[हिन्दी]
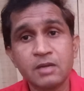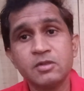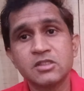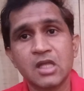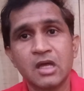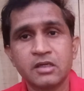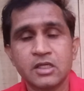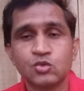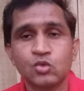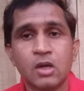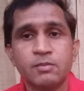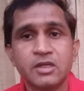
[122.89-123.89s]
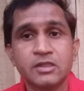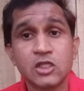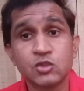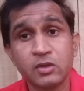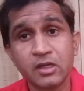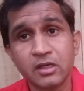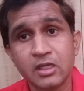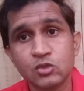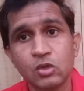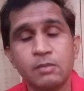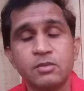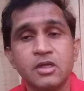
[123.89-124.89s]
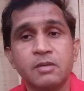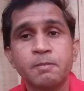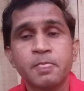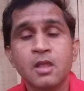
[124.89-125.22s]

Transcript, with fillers: कर्म स्थान के स्वामी है दसवें घर के स्वामी है